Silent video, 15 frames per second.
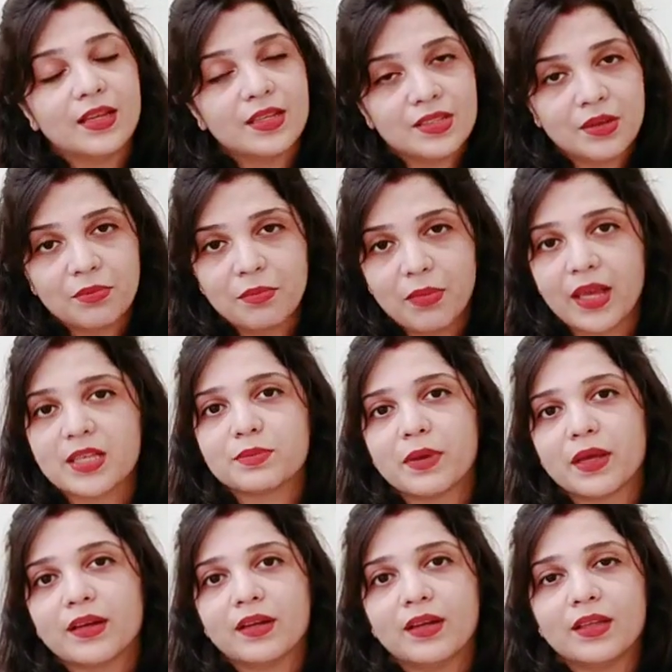जब मैं
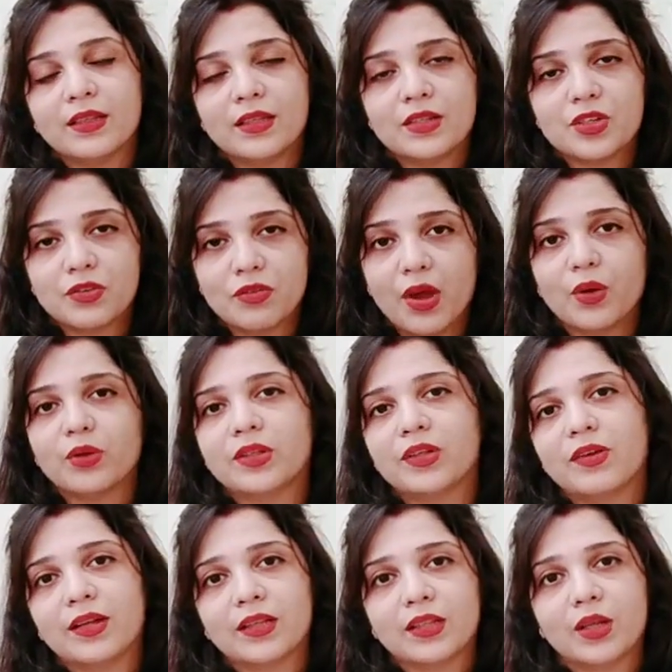एक्सपेक्ट कर रही थी शिवाय होने
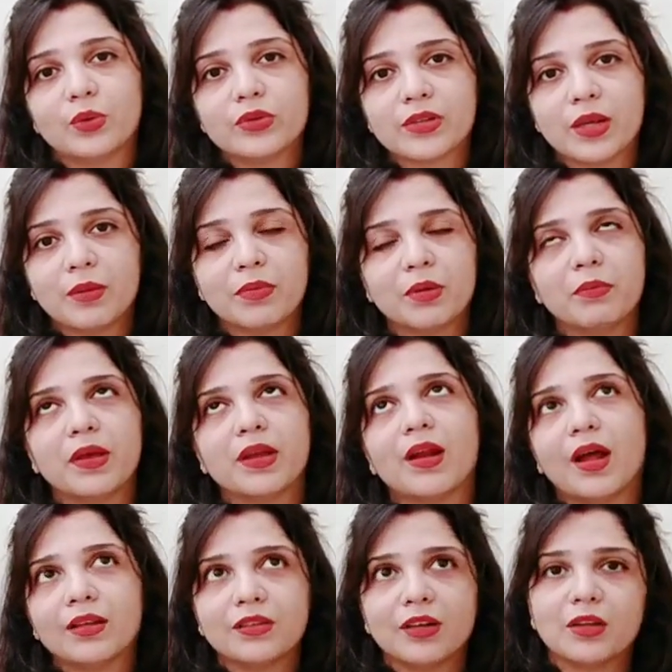वाला था उस टाइम पर मैं
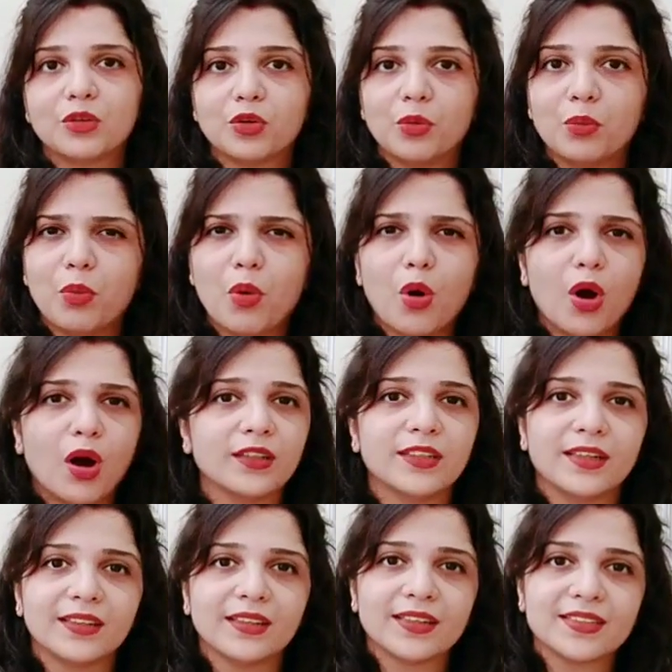रात रात को बहुत
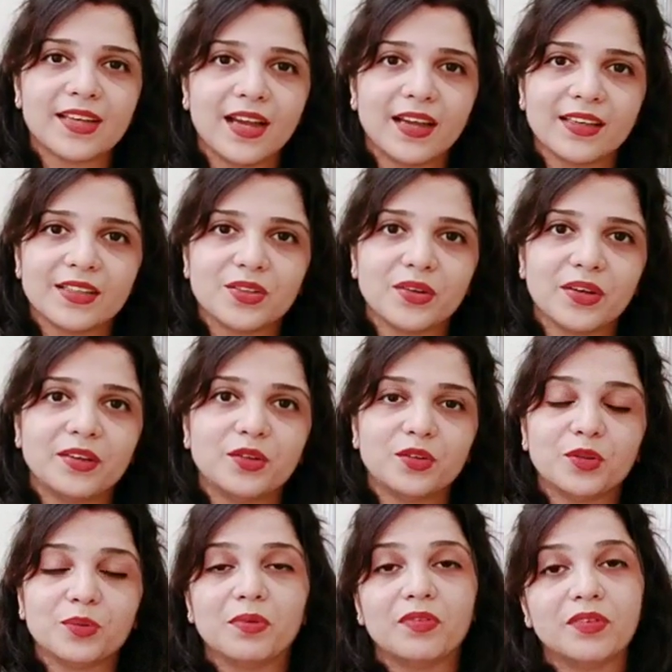देर तक जाके जो है
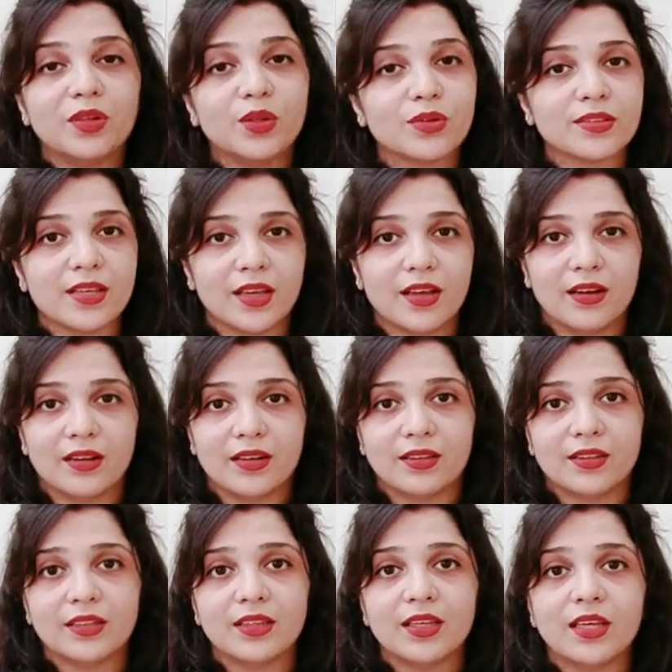यूट्यूब पर वीडियोज़ देखा
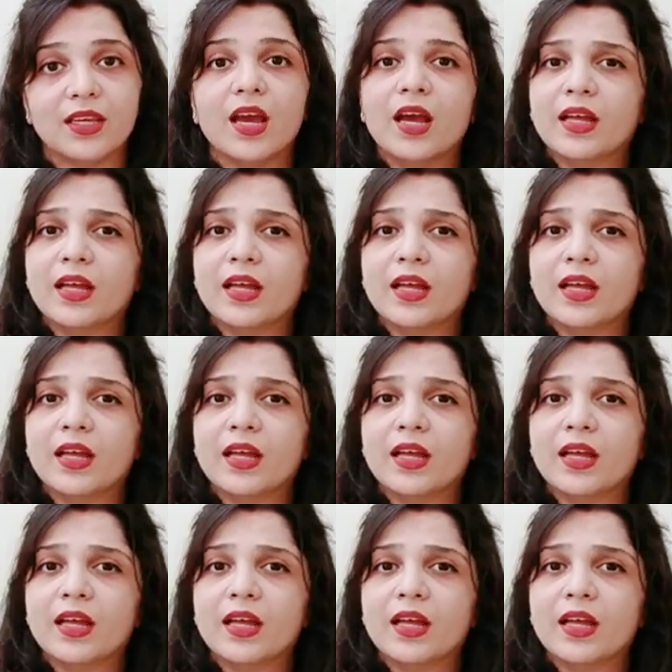करती थी